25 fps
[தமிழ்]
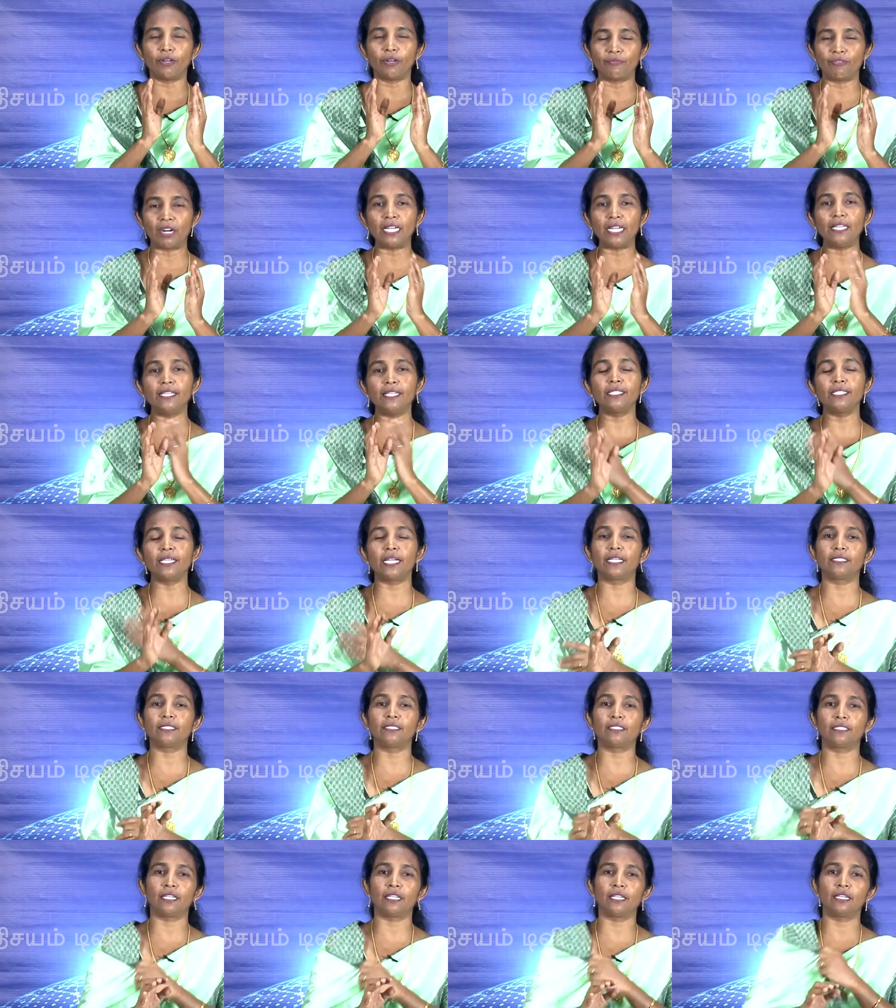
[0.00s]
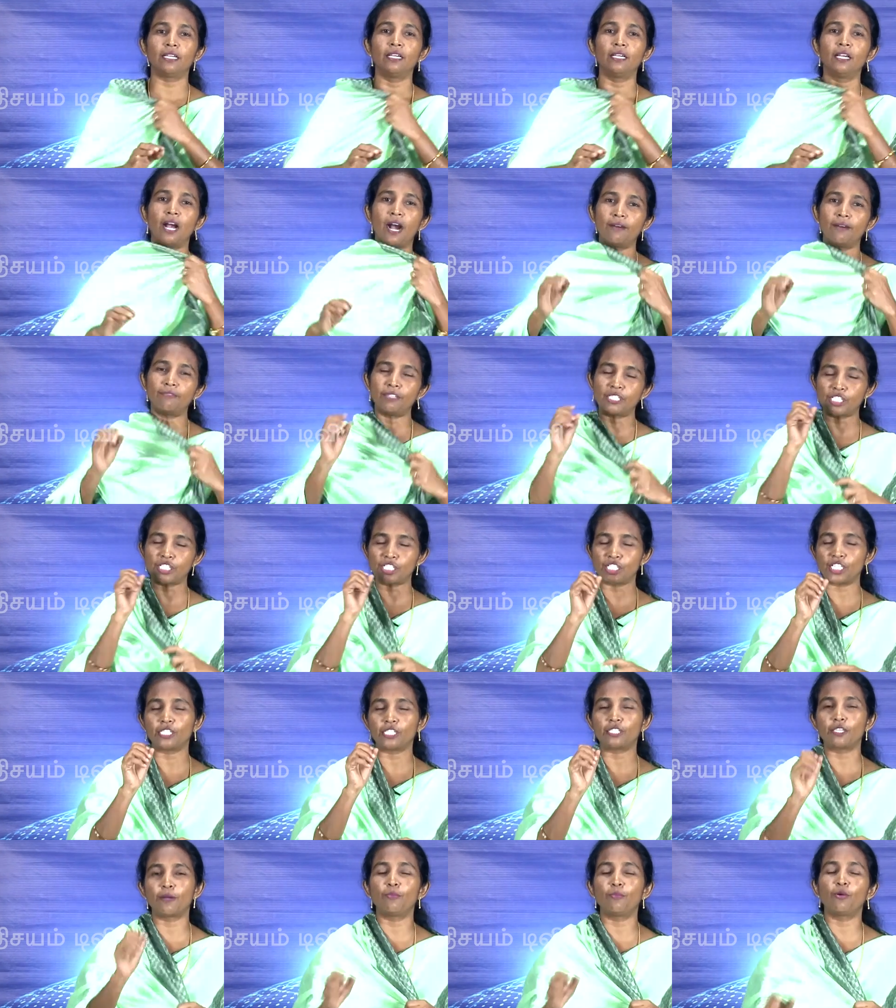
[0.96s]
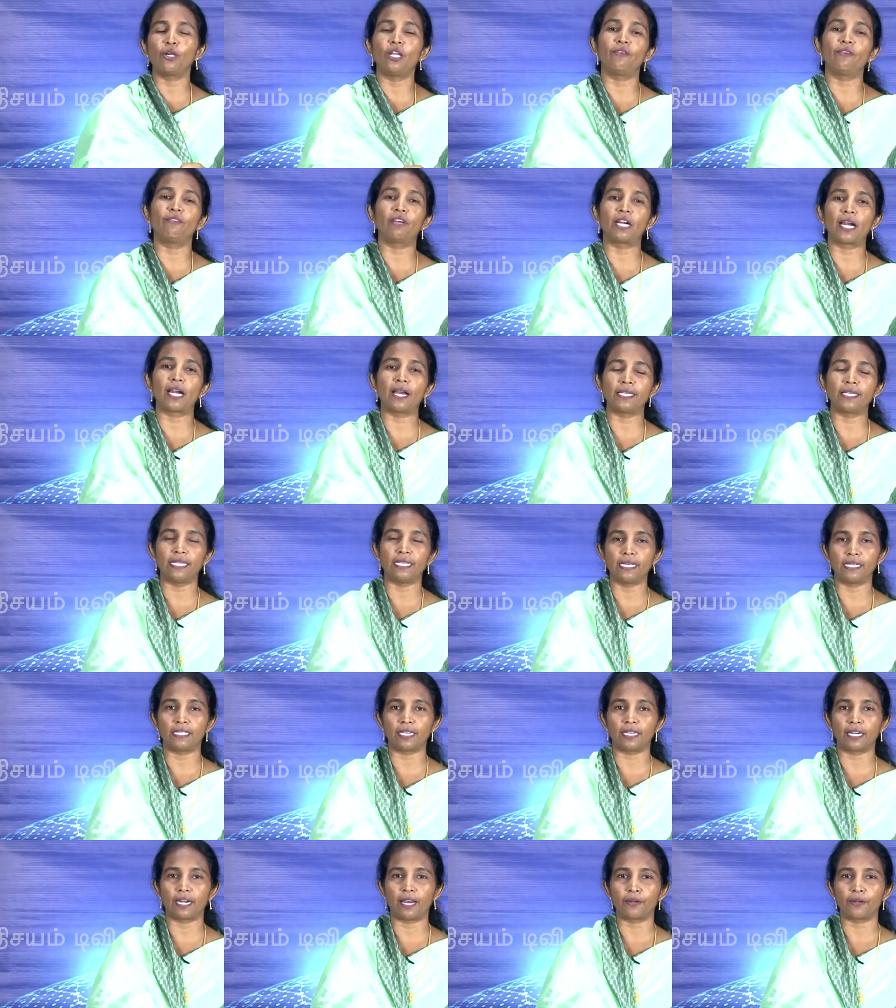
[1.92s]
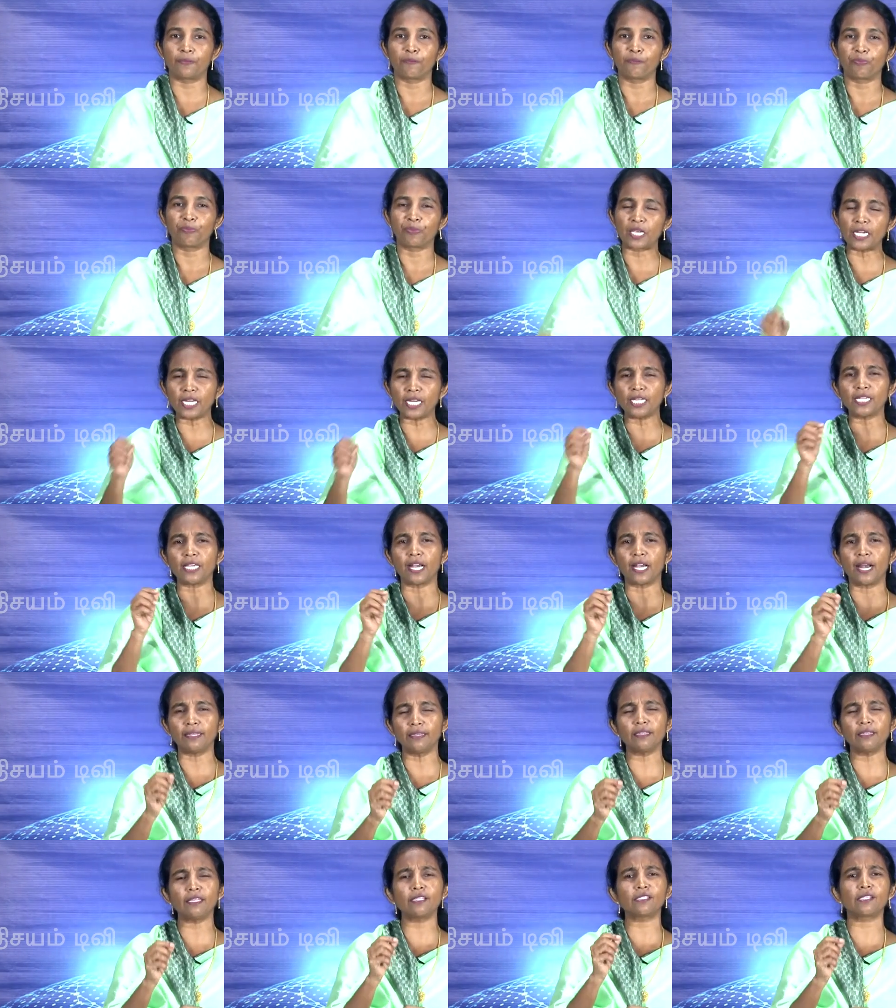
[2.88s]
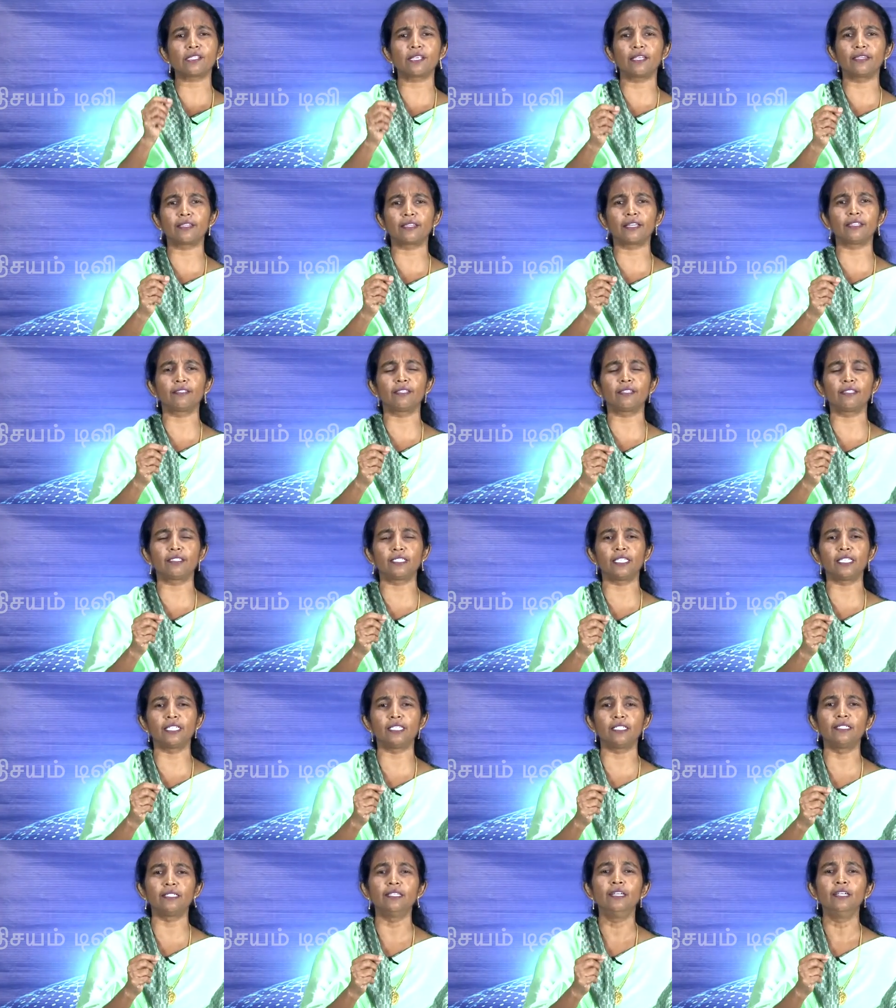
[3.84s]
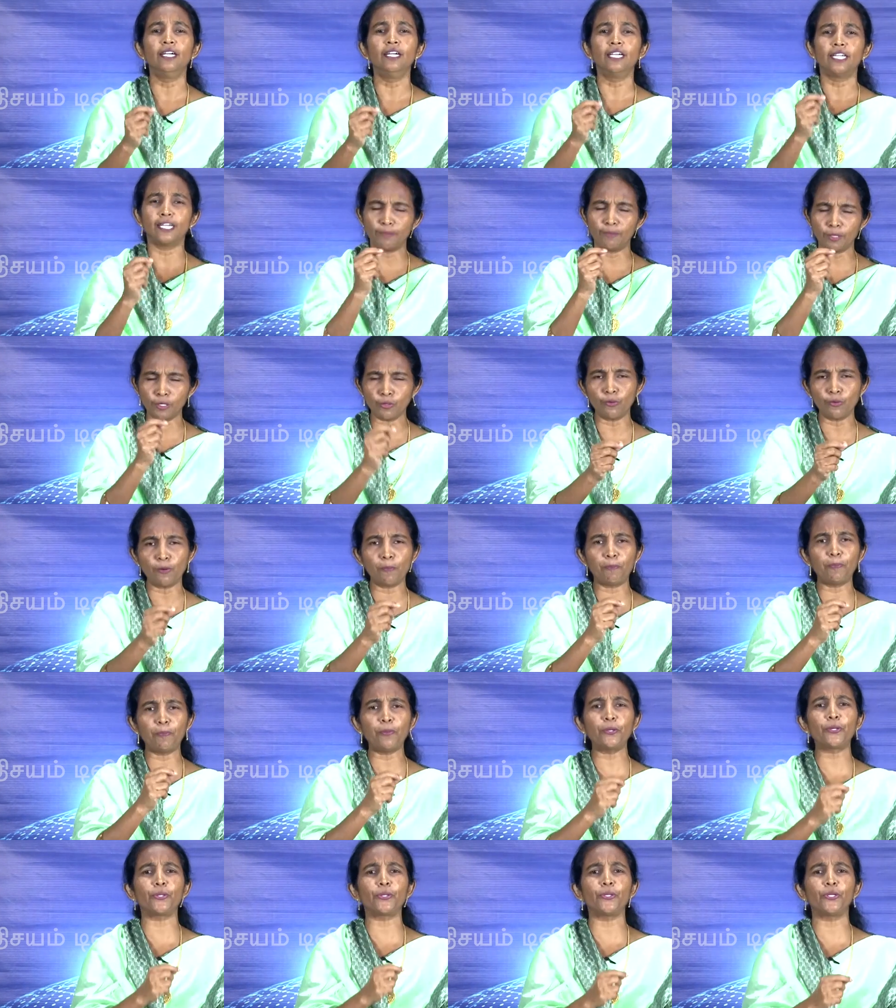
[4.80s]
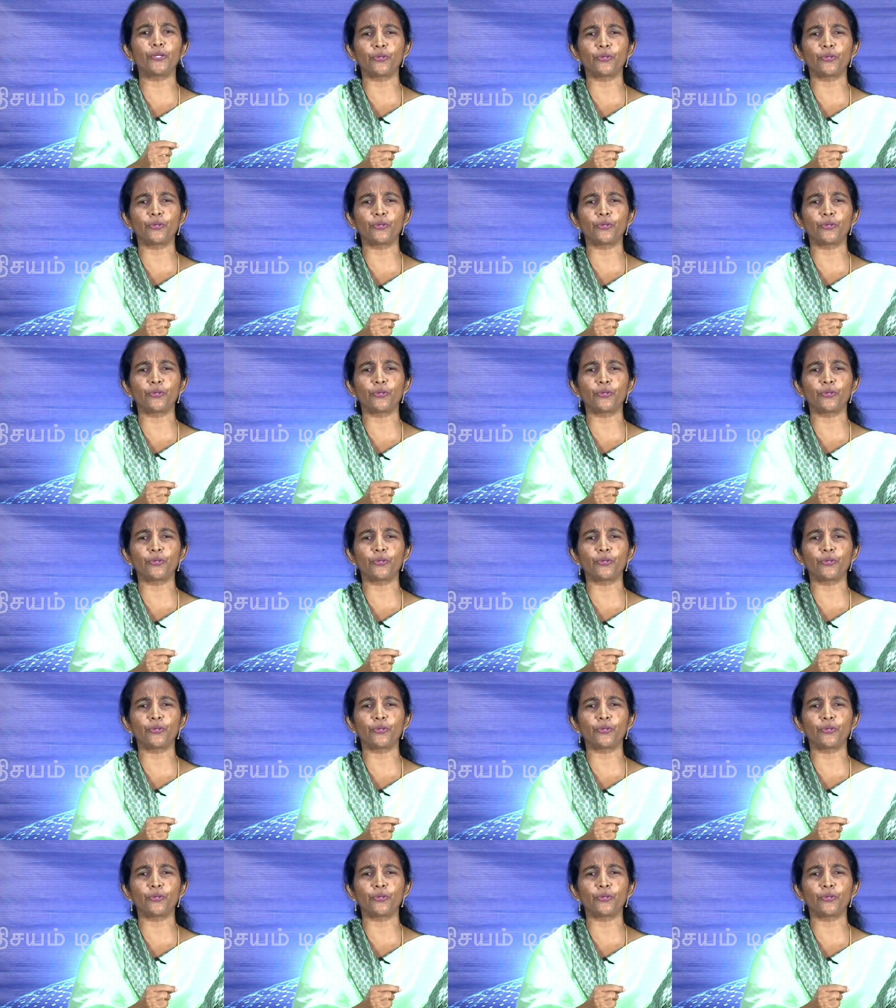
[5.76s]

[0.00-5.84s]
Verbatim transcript: அவர் வழி நடத்த அவர் சித்தமுள்ளவராய் இருக்கிறார் இன்னைக்கு அந்த சித்தத்துக்கு நம்மளை ஒப்பு